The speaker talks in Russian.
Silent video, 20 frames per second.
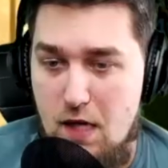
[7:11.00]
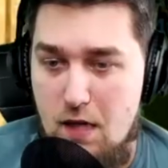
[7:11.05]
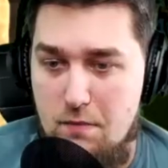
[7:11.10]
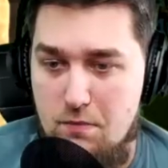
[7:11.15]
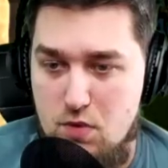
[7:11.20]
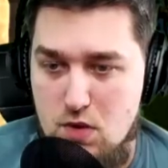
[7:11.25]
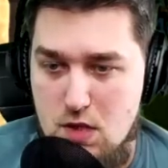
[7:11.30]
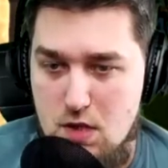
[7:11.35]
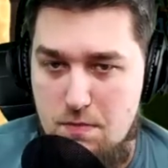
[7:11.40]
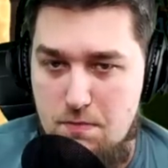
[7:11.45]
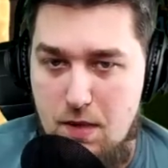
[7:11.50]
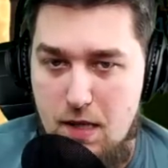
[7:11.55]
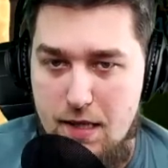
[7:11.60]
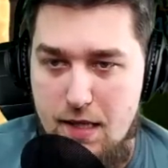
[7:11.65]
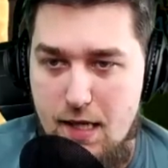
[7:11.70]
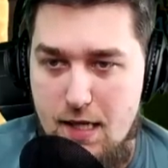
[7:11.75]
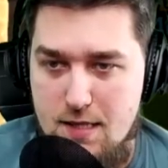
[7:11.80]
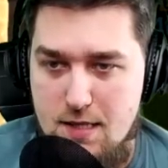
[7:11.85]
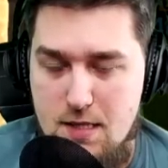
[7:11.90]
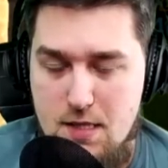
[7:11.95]
будет
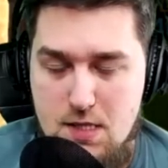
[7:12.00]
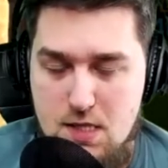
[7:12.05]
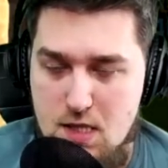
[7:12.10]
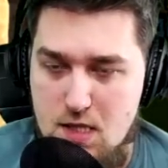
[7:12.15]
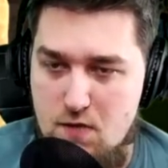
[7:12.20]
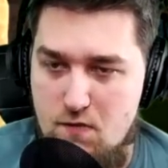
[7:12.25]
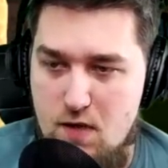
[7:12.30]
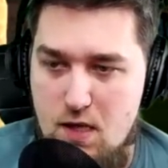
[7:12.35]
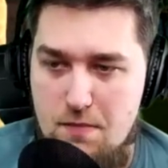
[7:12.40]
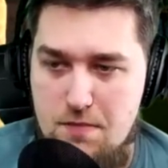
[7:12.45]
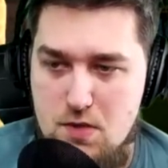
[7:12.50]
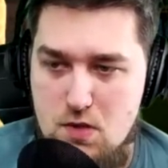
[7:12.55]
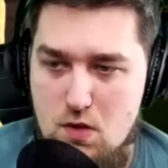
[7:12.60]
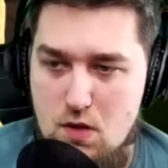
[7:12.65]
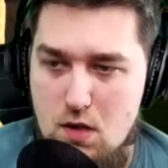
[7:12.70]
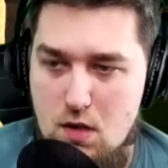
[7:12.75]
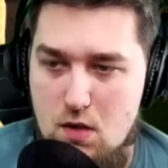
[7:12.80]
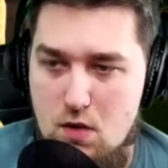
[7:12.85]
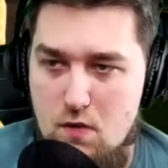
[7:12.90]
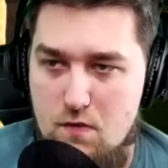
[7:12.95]
понятно из этого
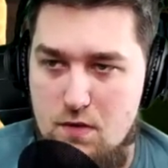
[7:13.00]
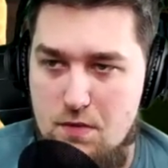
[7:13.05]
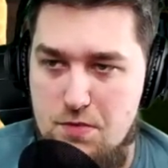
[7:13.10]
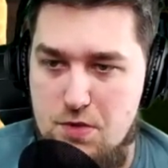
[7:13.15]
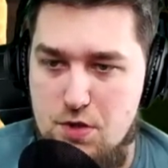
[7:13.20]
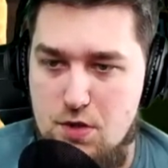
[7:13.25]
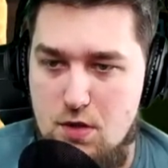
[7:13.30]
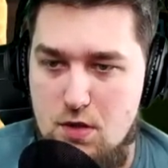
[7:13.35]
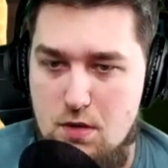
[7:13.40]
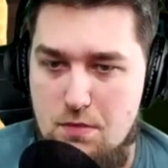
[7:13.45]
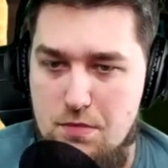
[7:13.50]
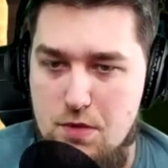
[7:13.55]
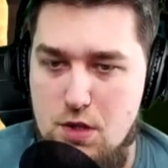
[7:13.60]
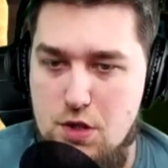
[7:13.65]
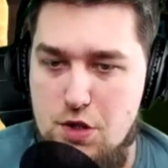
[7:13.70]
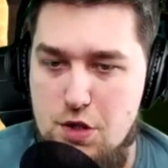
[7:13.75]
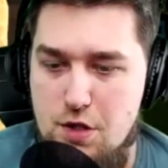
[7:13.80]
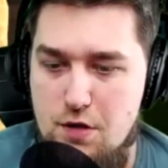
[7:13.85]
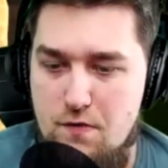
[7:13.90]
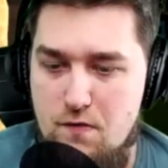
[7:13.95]
обзора ровным счетом
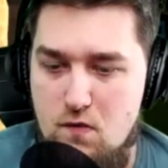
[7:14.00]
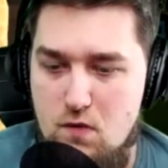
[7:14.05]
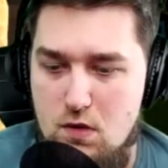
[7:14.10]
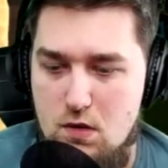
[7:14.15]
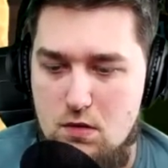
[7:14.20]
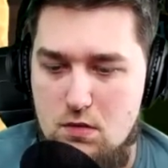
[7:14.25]
ничего.